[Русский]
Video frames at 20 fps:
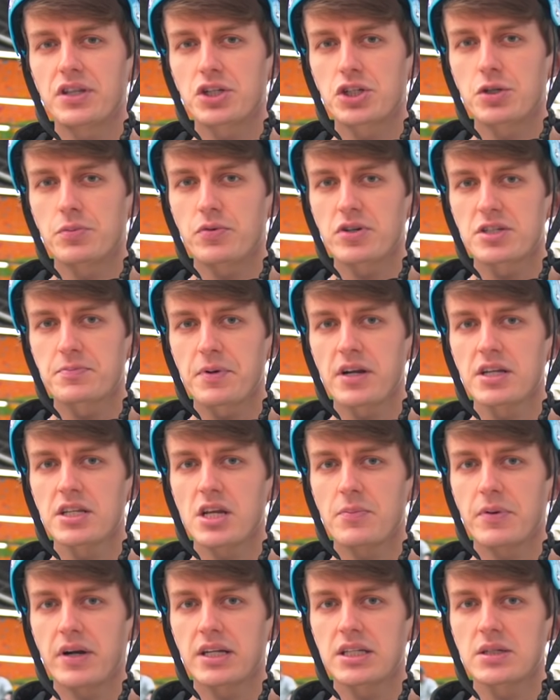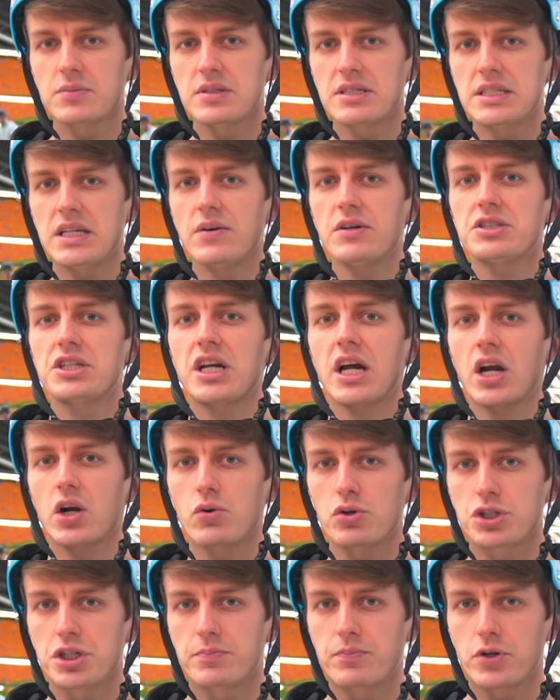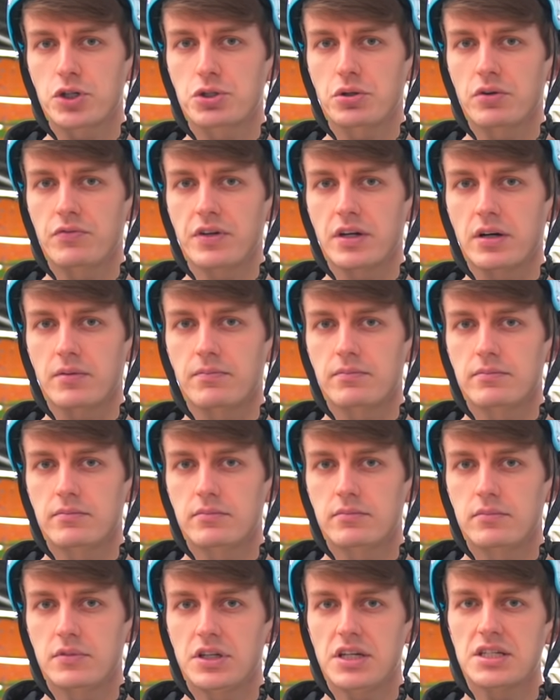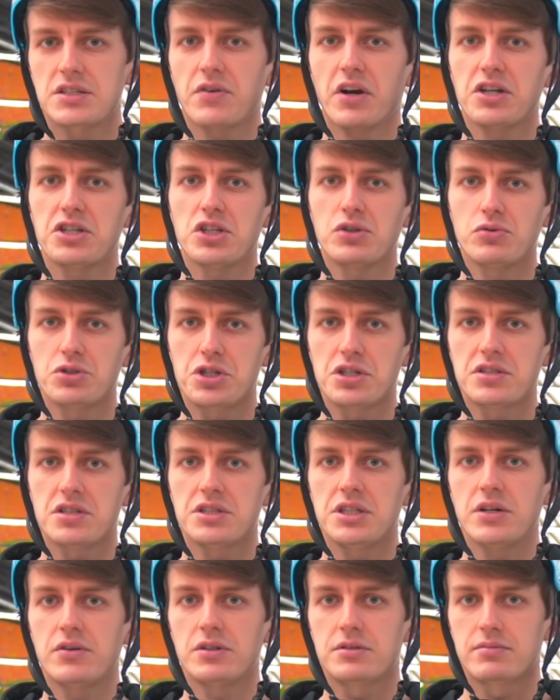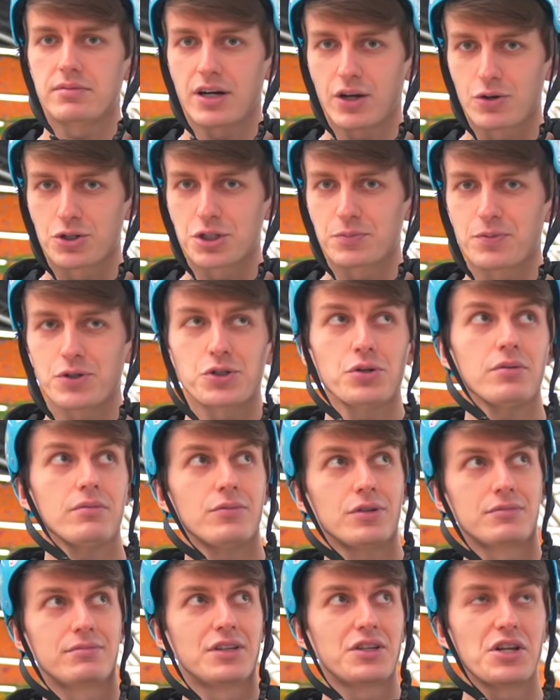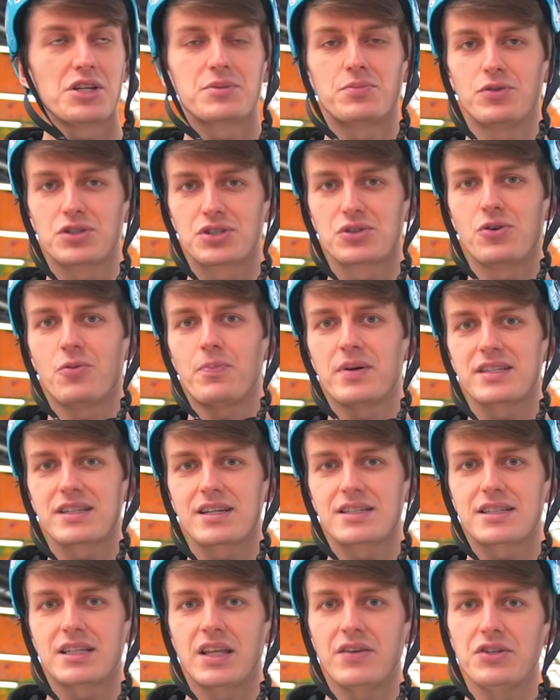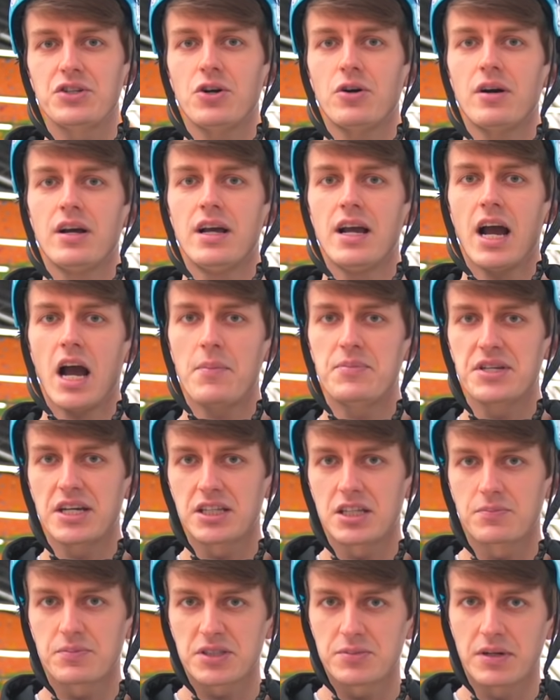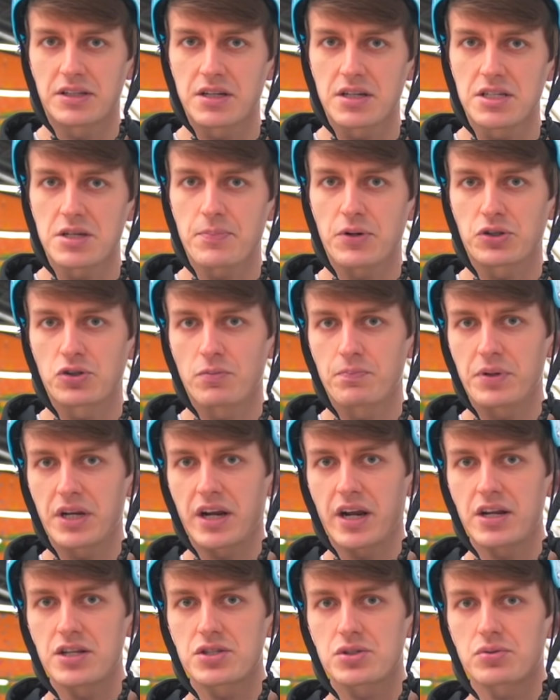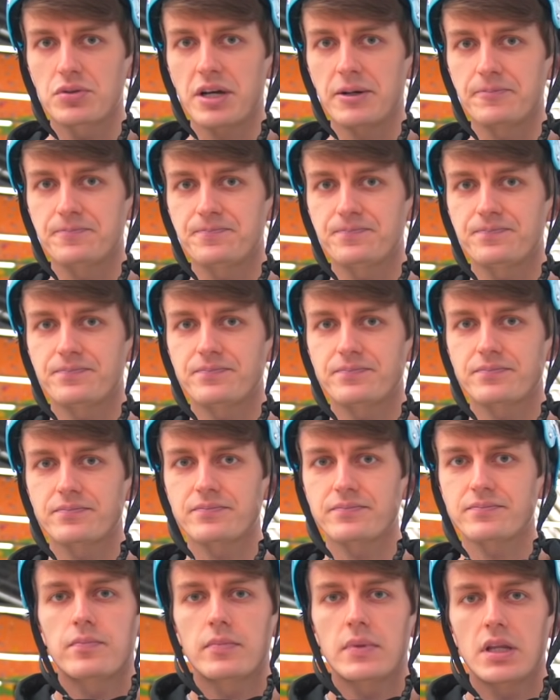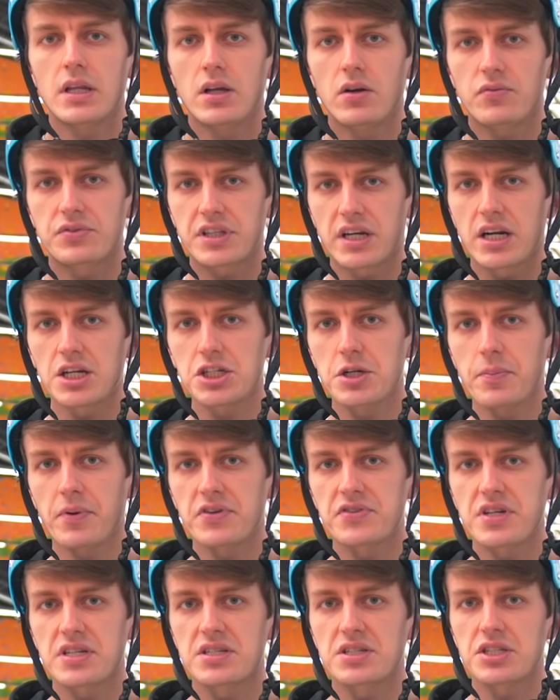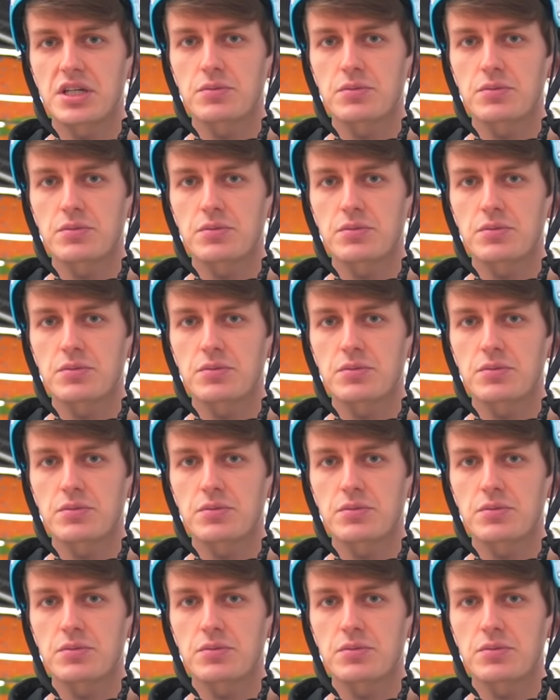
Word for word: эту ошибку исправить, необходимо сделать хороший прыжок вверх. Если вы хотите научиться делать хороший прыжок, вот здесь будет снова подсказка на видео. Обязательно посмотрите, потом переходите сюда. Вторая ошибка связана с